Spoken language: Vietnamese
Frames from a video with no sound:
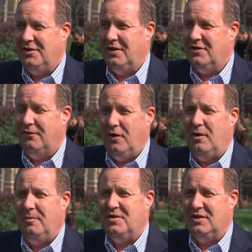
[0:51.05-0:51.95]
tới
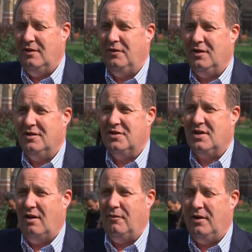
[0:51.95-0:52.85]
158 triệu
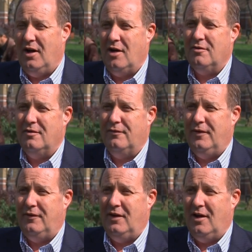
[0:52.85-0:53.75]
thùng dầu thô
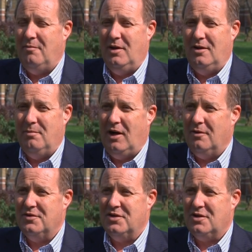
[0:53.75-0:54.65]
mỗi một dặm
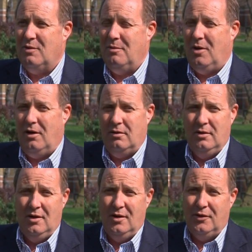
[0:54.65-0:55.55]
vuông, tại
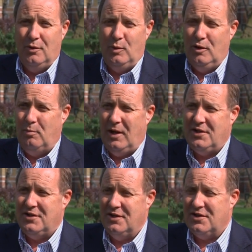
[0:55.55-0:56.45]
một vùng rộng tới
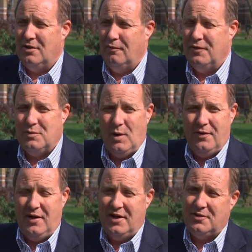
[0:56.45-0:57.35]
1.100 dặm
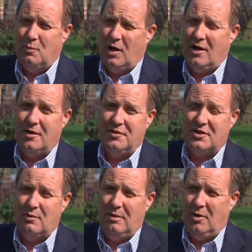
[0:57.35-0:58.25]
vuông. Theo
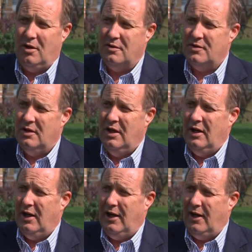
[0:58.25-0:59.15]
ông thì mỏ dầu
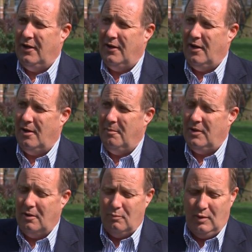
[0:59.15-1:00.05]
trông giống như là một
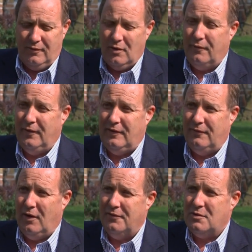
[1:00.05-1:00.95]
miếng bọt biển
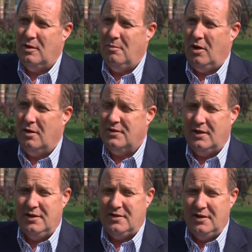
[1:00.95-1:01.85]
khổng lồ dày
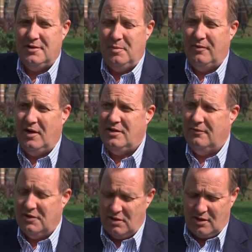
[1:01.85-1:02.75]
1.500 feet,
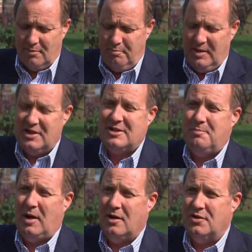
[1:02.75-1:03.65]
chứa đầy
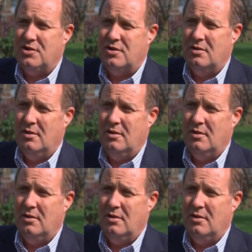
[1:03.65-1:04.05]
dầu trong ba